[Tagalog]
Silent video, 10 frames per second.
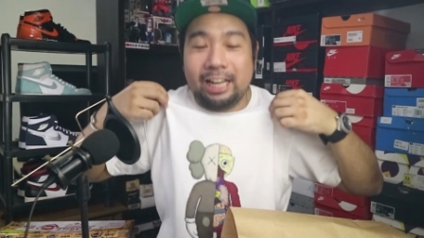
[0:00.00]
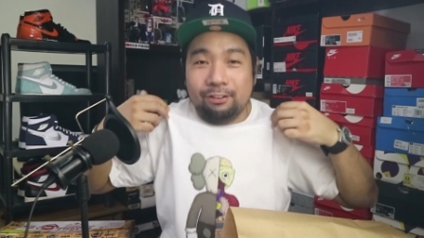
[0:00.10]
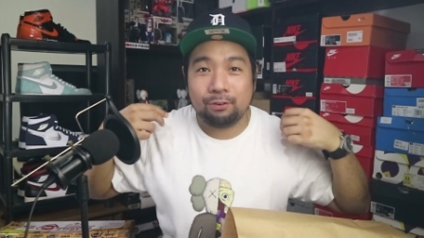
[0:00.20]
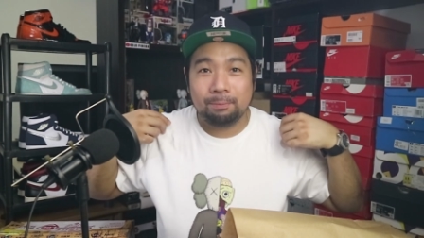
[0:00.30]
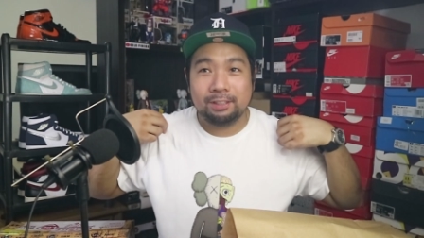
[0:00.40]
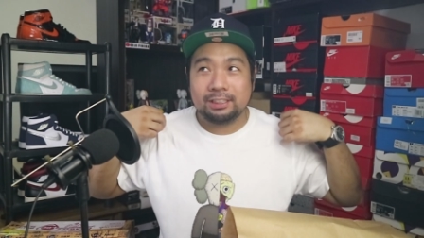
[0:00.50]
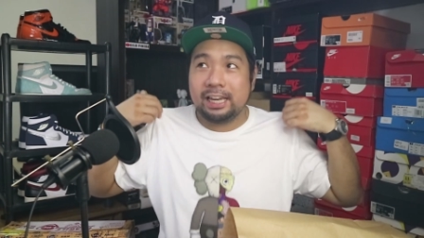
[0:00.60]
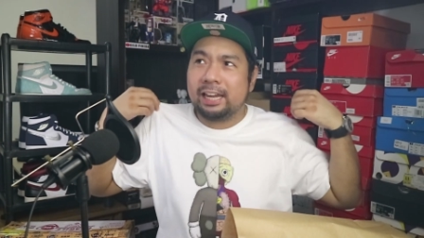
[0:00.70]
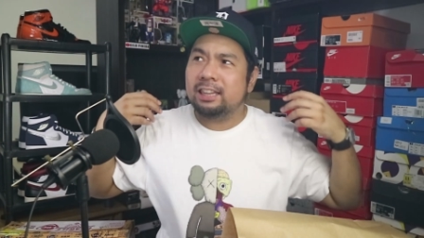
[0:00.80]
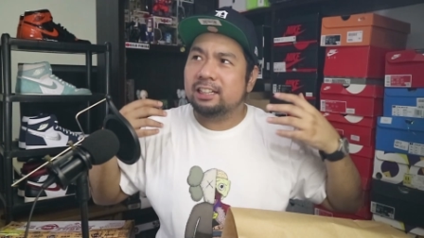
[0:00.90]
Ayan, from the
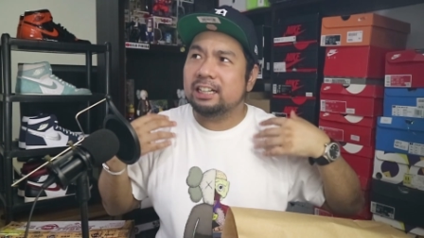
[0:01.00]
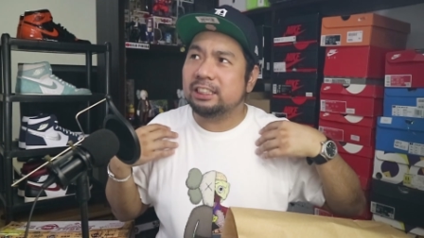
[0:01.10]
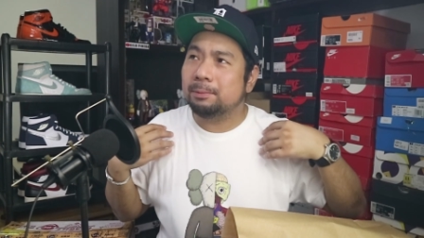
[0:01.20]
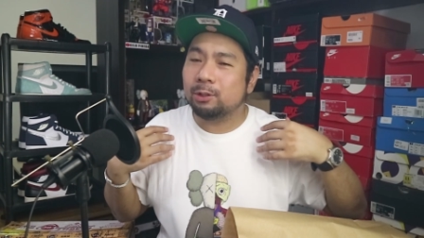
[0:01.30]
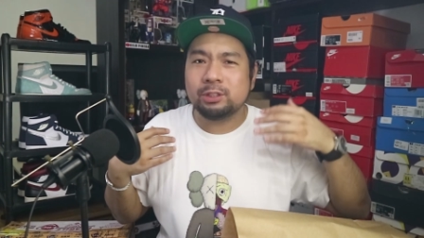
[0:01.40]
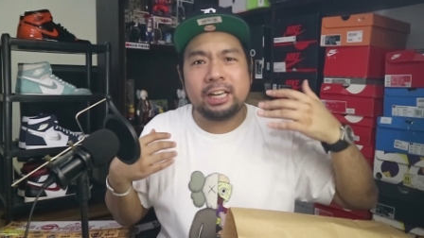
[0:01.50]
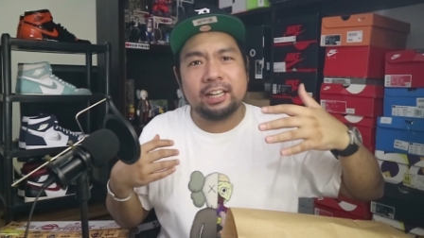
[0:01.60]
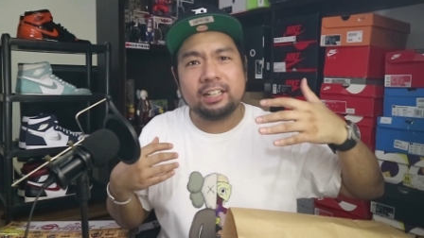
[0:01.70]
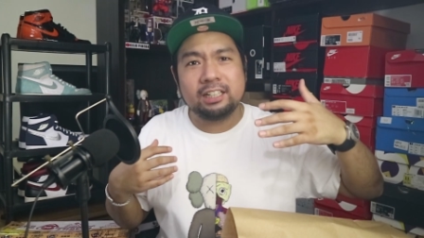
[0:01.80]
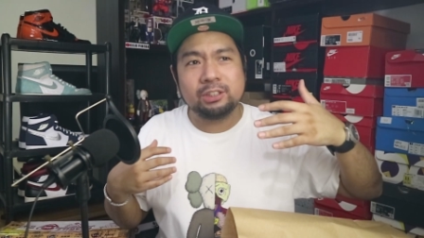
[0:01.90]
second release ba to?
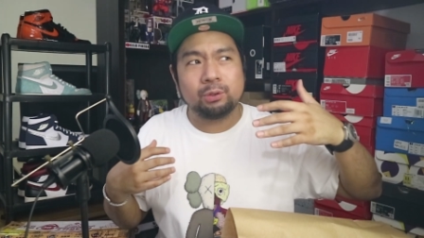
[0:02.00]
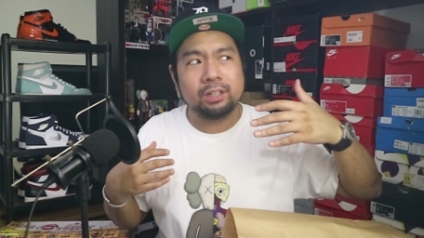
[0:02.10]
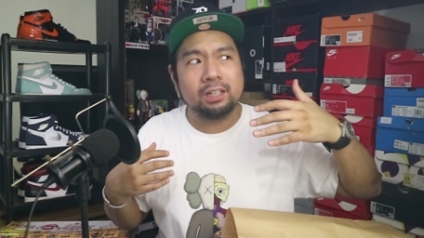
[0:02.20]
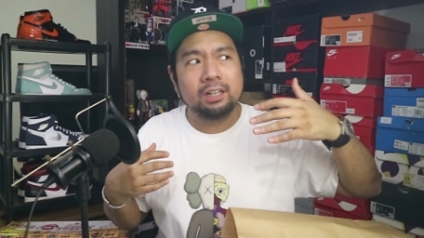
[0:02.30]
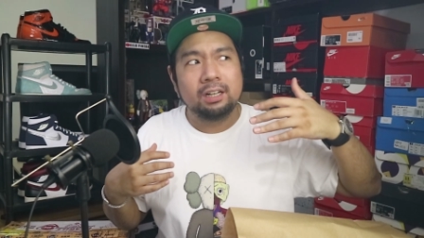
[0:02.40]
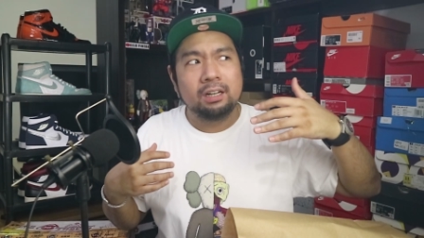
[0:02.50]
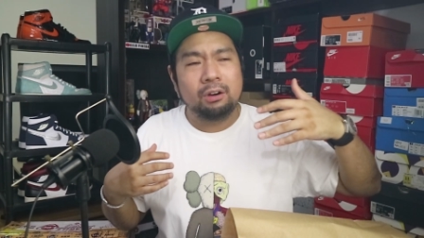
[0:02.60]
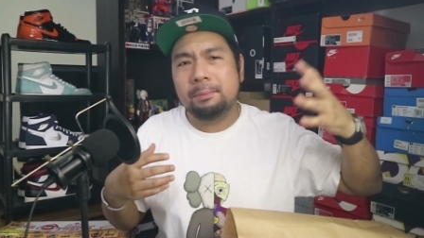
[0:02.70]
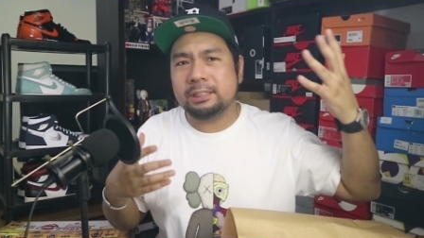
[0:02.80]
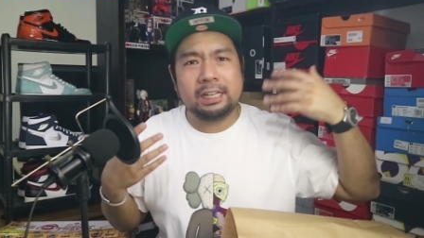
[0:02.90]
Second release or...
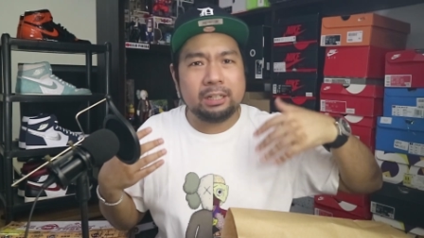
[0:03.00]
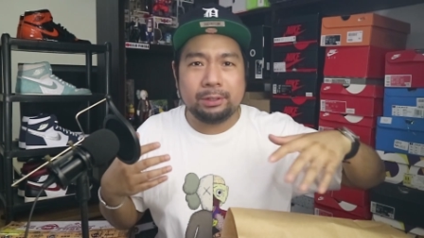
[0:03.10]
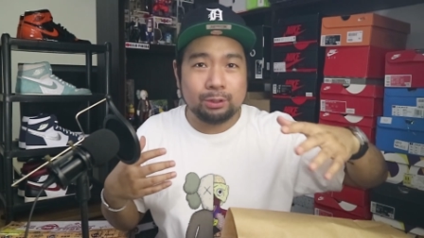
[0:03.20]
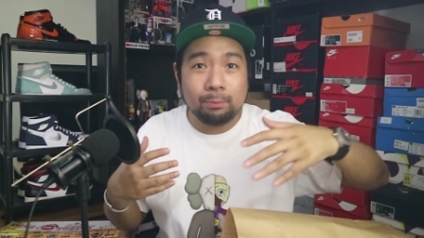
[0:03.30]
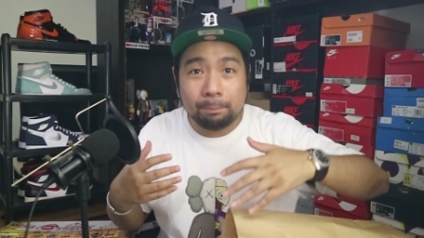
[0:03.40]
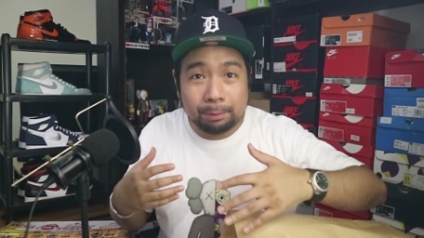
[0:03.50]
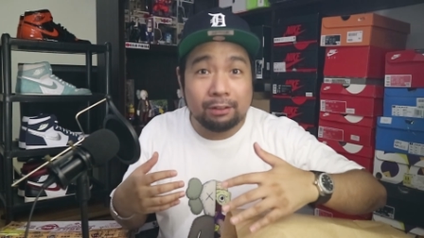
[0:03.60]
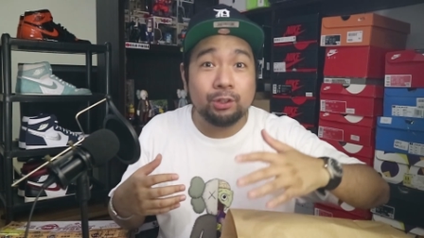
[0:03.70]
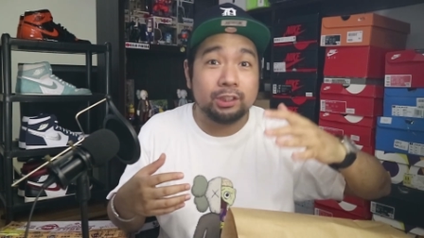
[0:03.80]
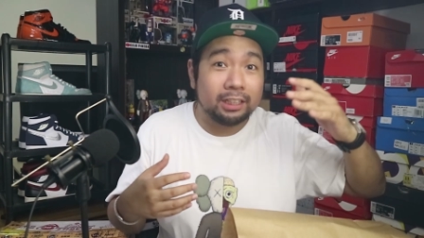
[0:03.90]
O oh, basta anyways, yung
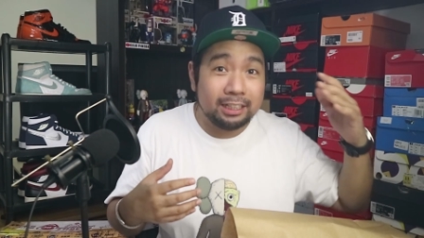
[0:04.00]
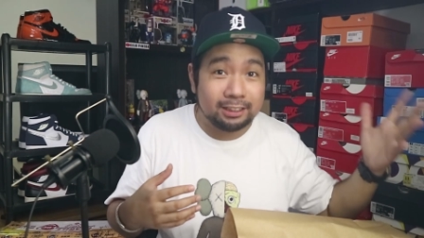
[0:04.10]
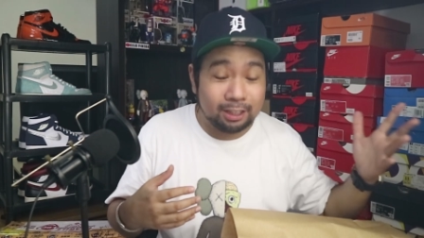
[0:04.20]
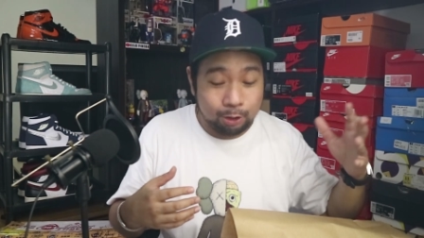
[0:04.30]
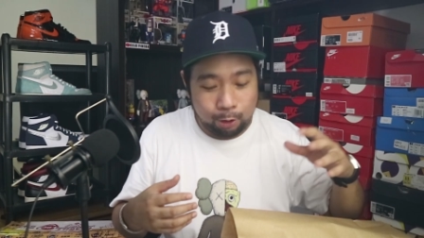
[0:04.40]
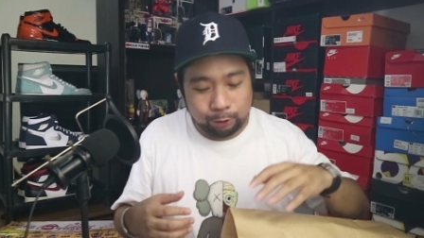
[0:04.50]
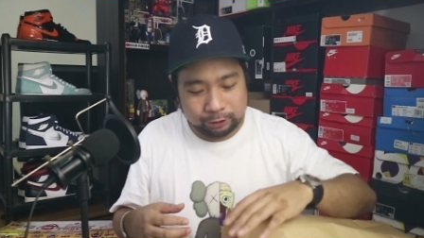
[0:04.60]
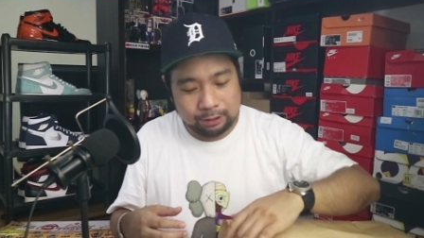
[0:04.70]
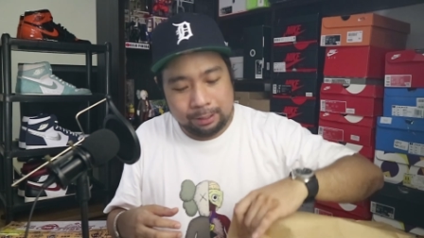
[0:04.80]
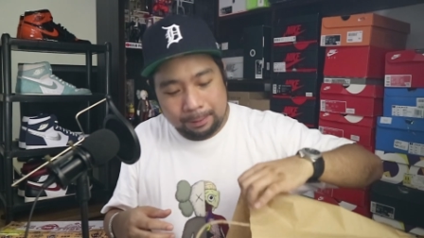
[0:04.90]
previous release ng
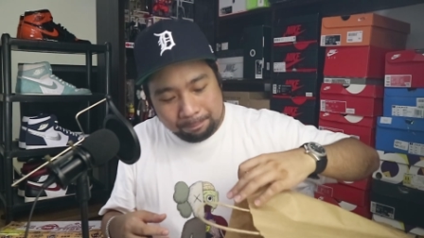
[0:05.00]
cost.